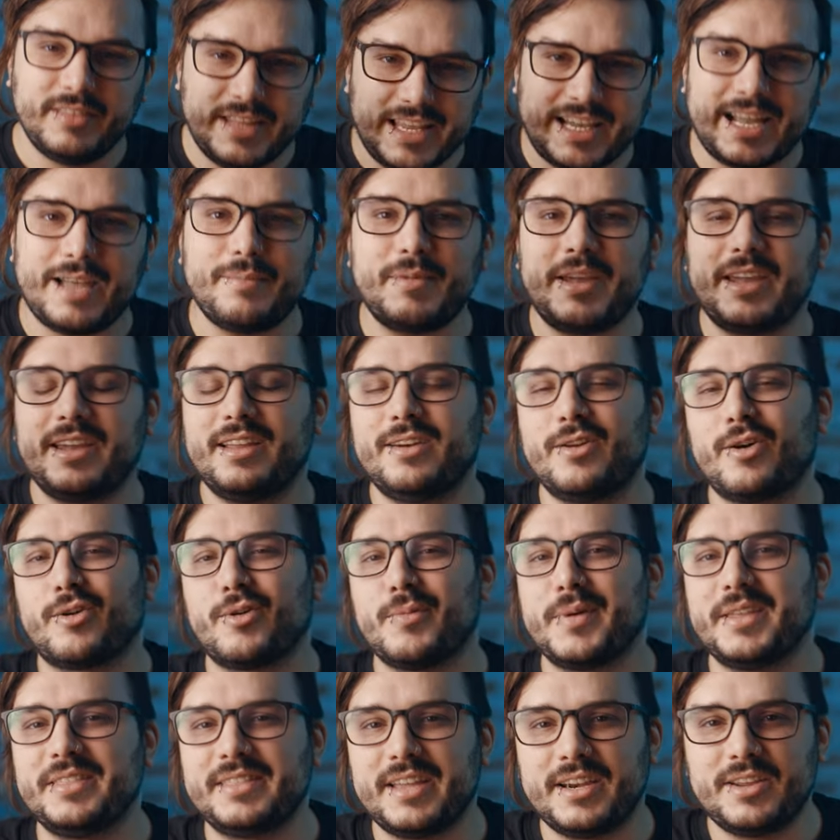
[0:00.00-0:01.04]
Déjame en los
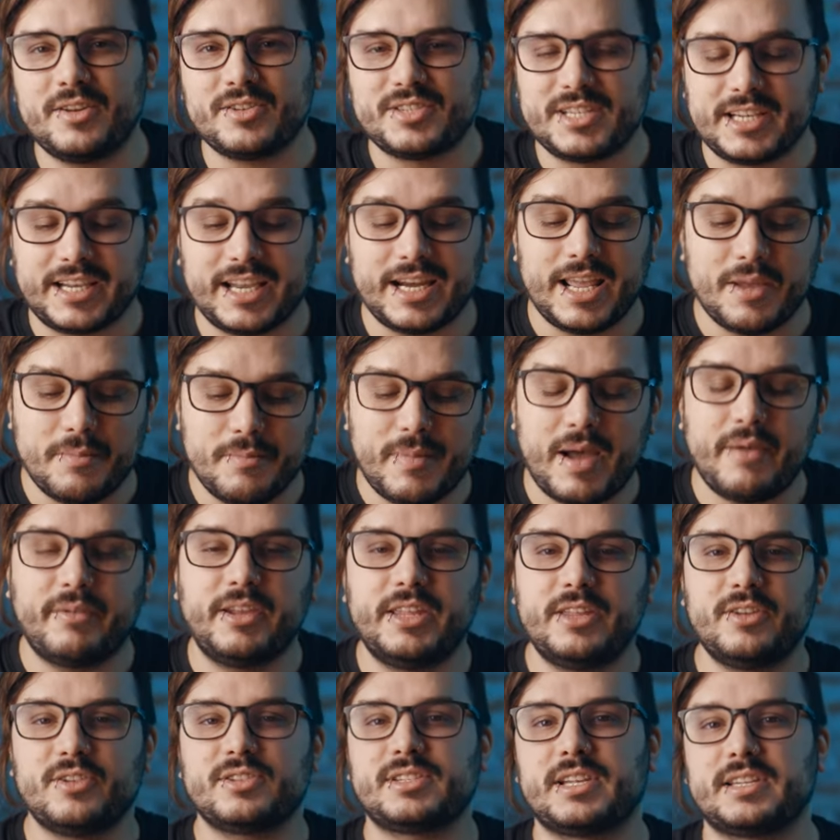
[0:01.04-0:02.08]
comentarios si querés más
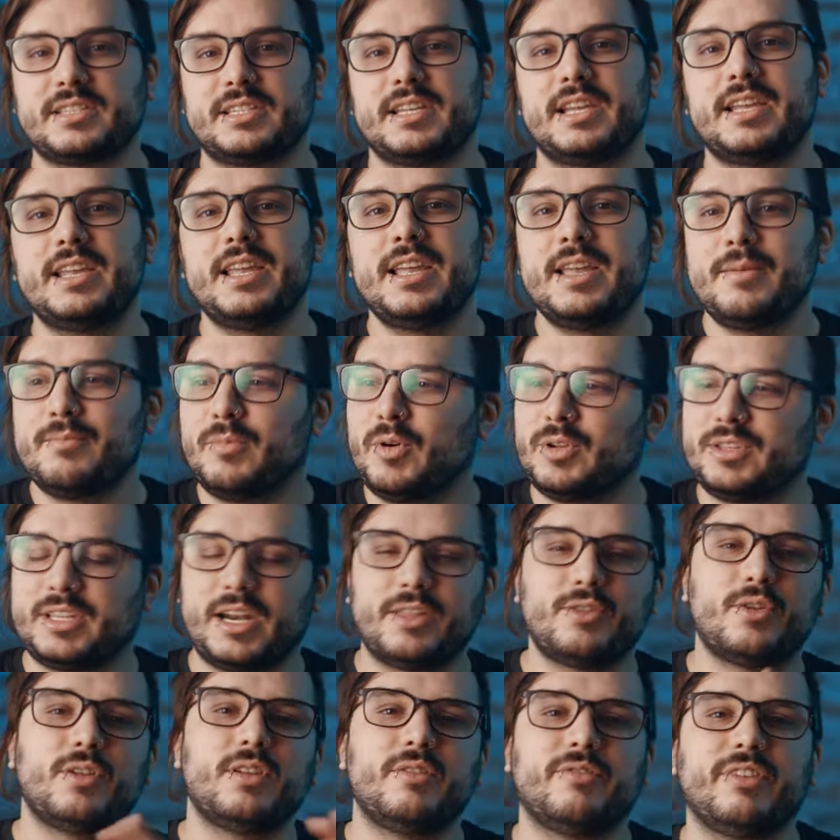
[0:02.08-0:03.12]
videos así,
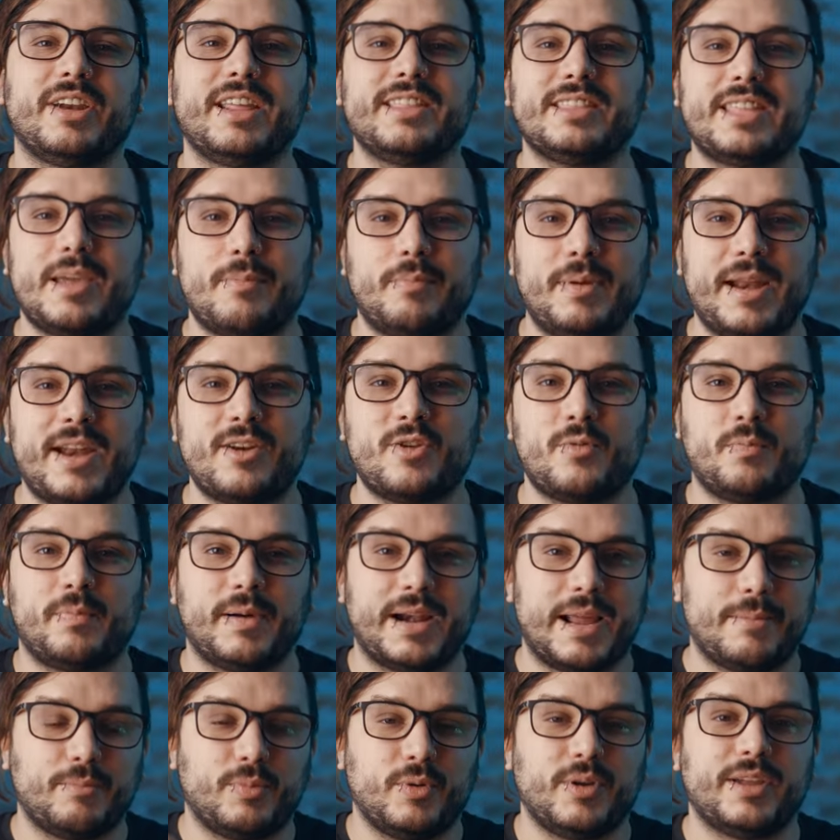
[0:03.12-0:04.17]
mostrando diferentes planos
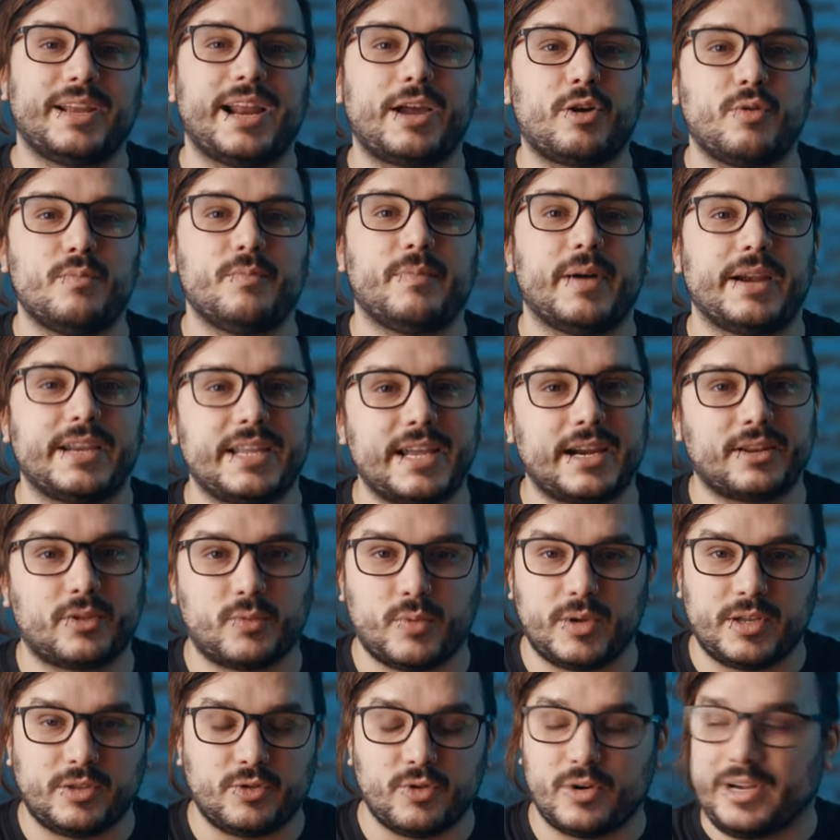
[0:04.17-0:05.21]
para poder acompañar
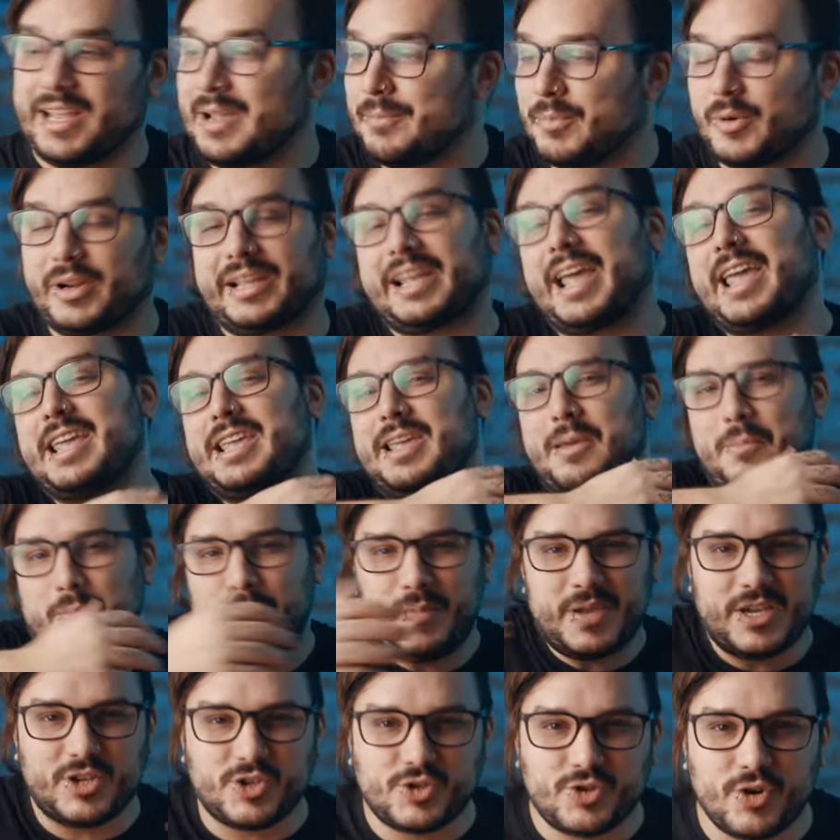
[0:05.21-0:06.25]
tu historia, porque hay
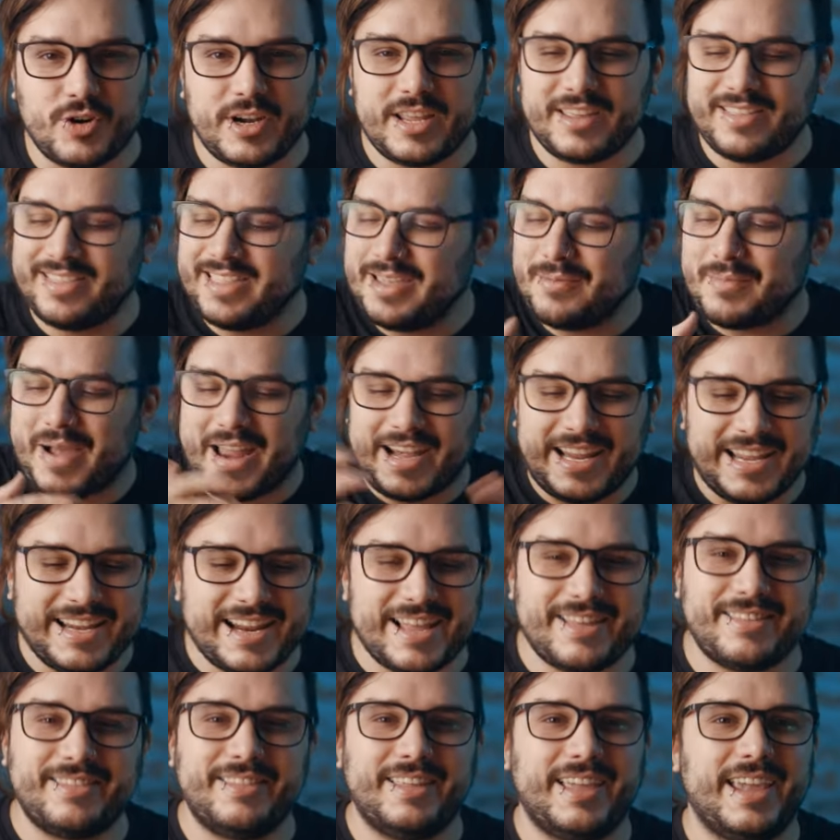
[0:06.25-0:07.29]
millones de
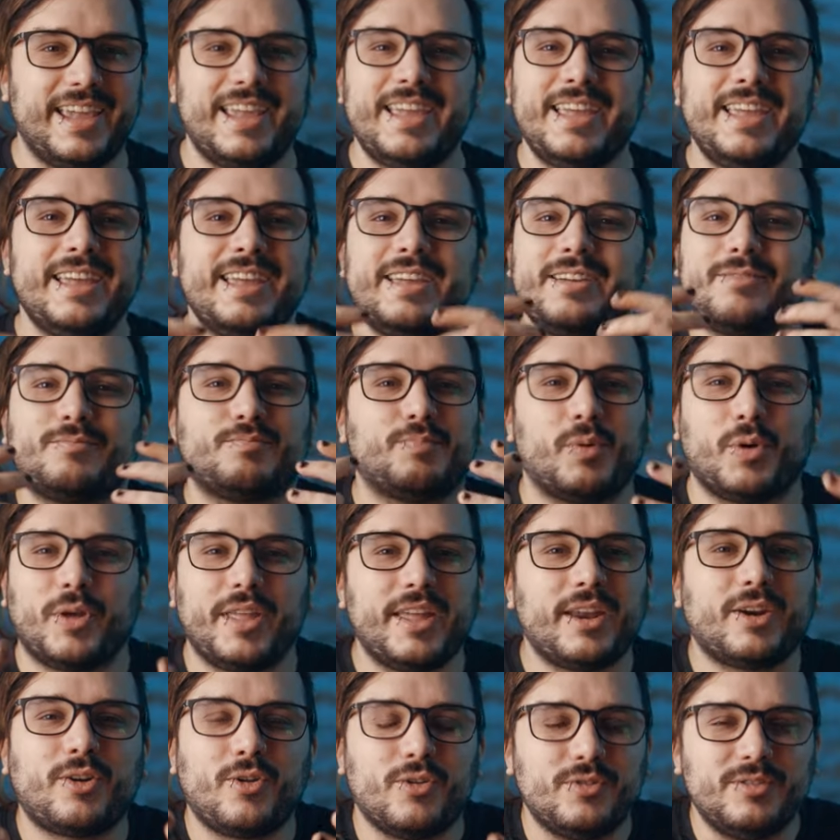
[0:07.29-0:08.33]
maneras de
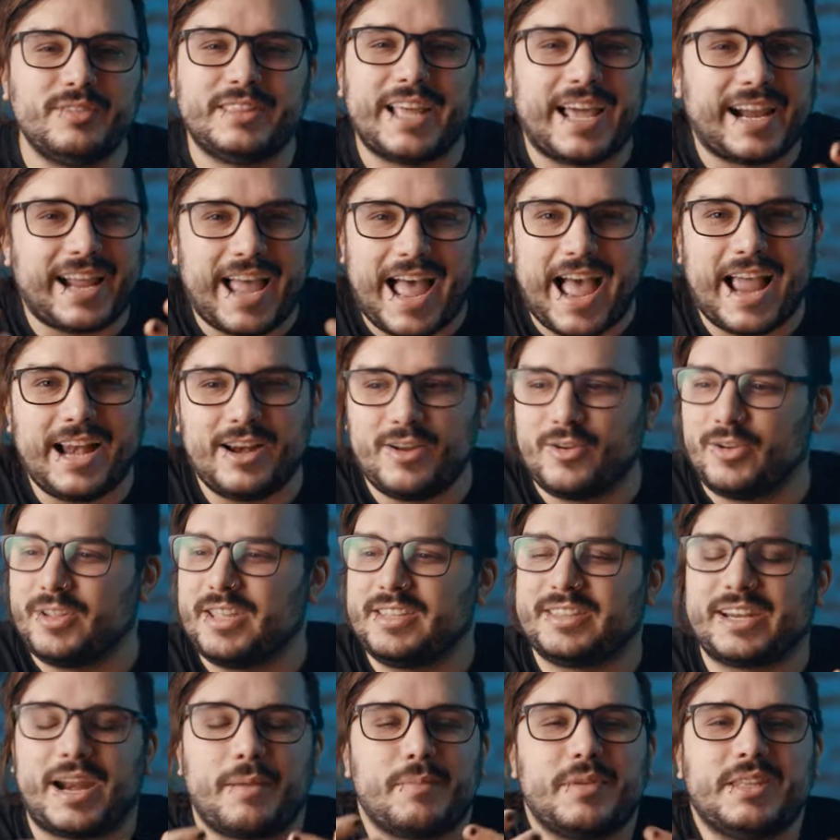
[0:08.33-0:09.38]
poder contar algo,
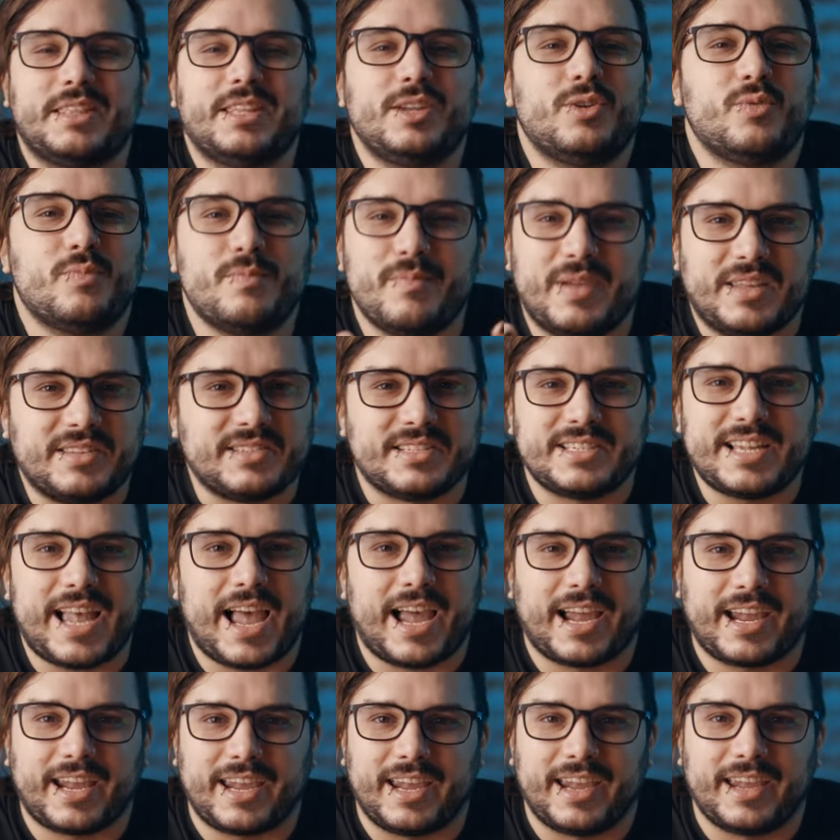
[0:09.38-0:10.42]
de transmitir un
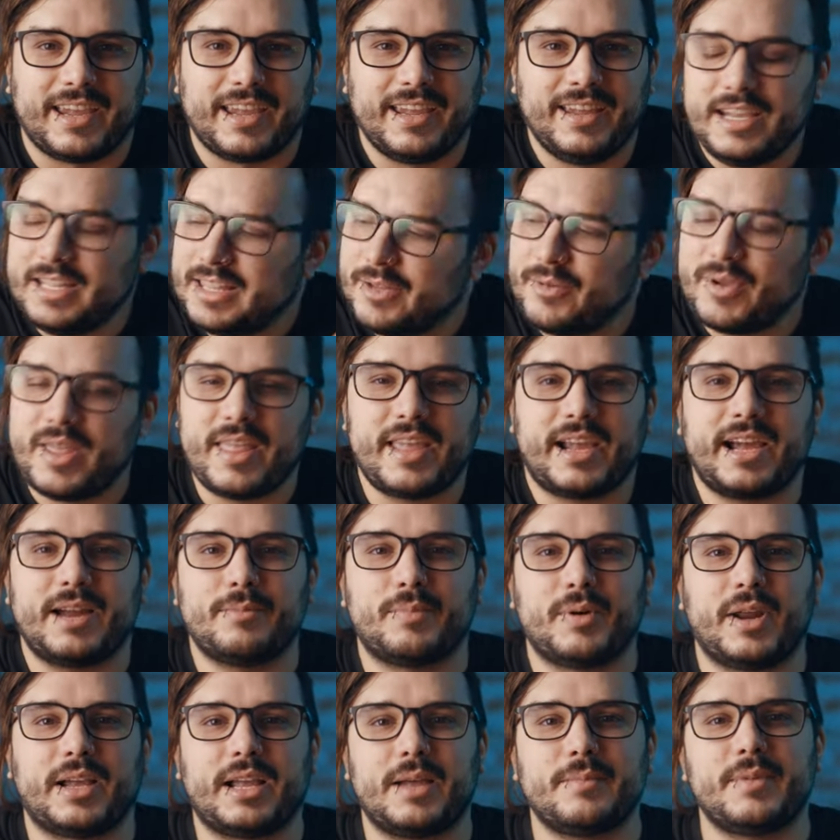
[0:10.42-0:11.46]
mensaje. Y te voy a dejar
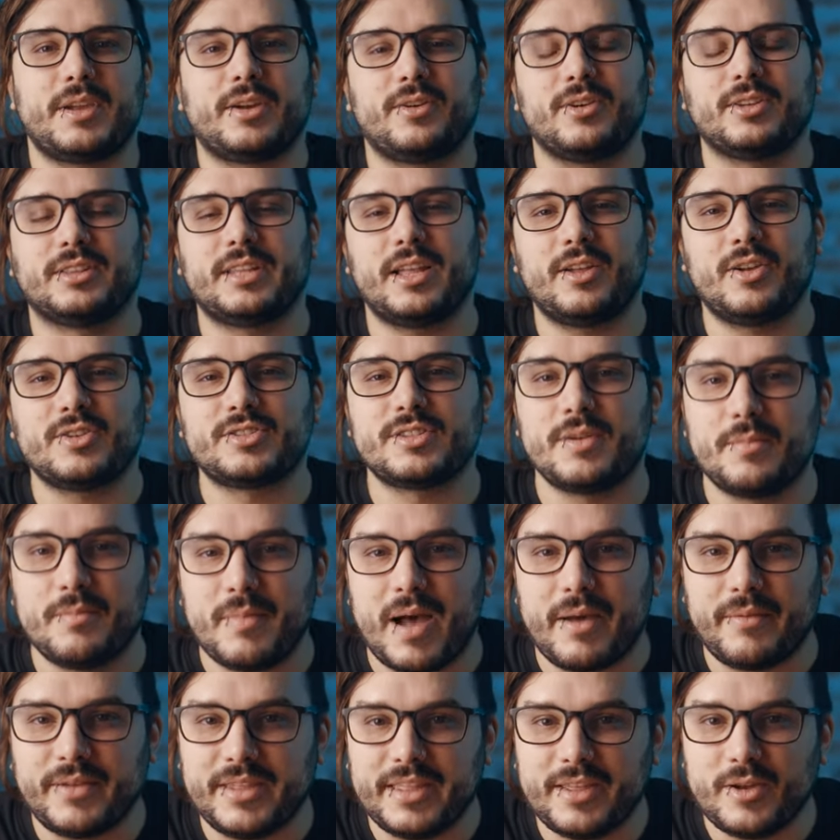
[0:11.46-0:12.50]
por acá a mis costados
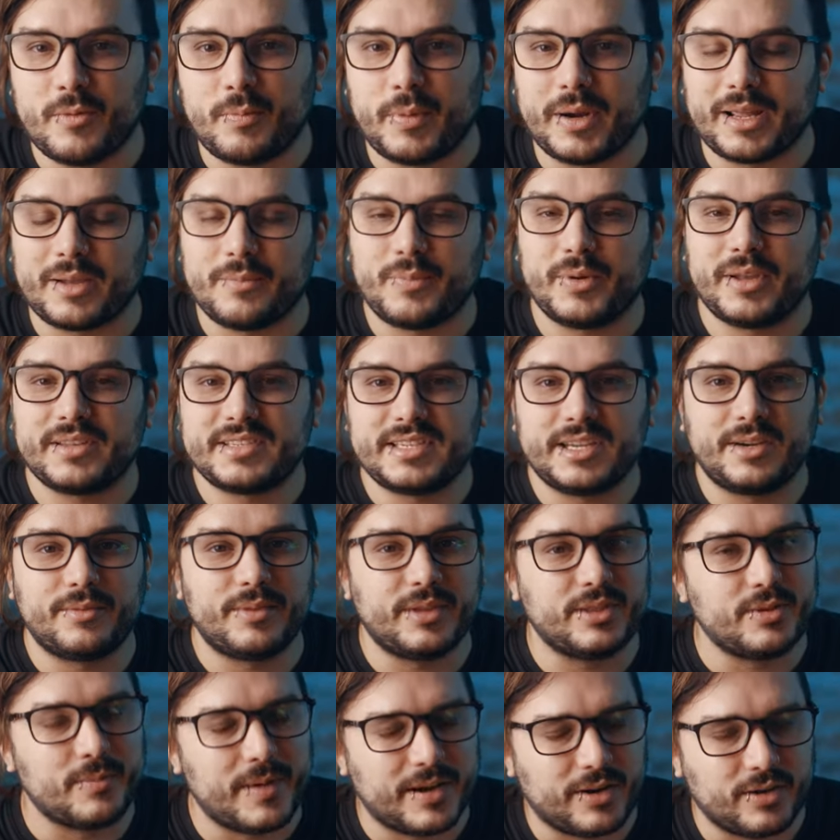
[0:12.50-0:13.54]
más videos para que puedas seguir
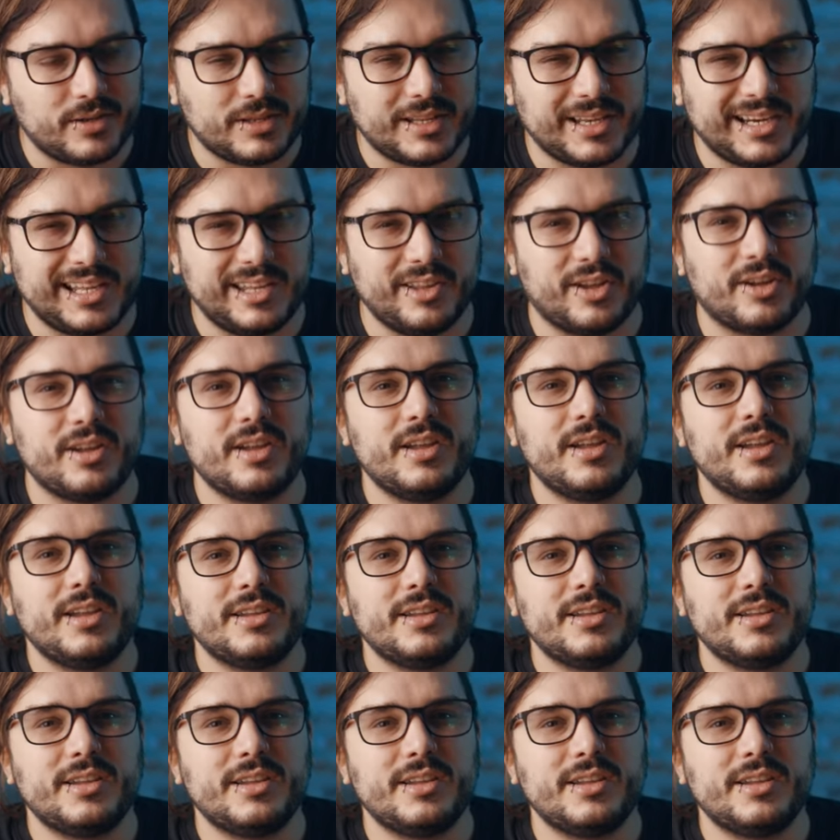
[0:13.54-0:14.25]
viendo más contenido.